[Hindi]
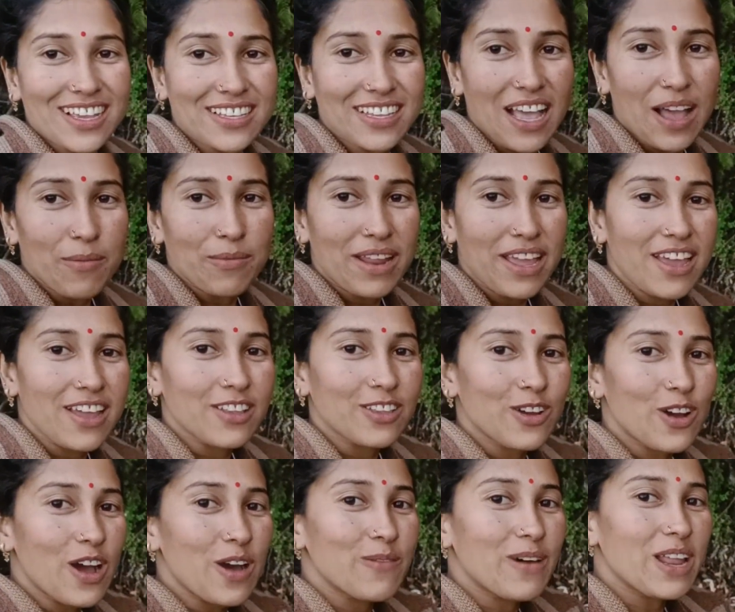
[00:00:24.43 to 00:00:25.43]
के सामने
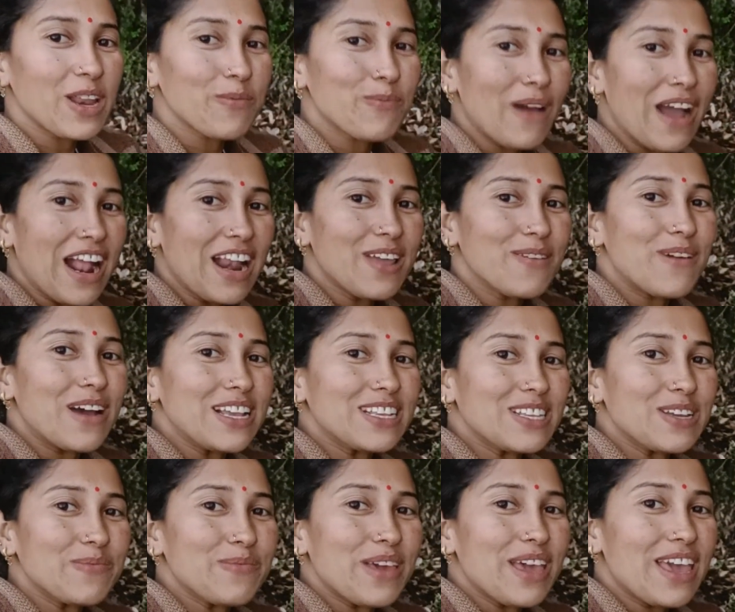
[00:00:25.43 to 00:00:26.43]
तो हमारी पहाड़ी
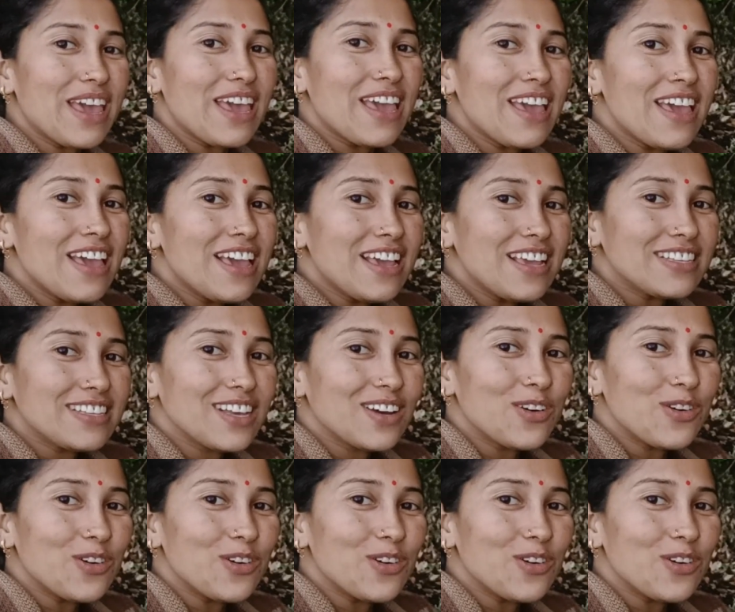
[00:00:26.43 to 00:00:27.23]
भाषा में इसे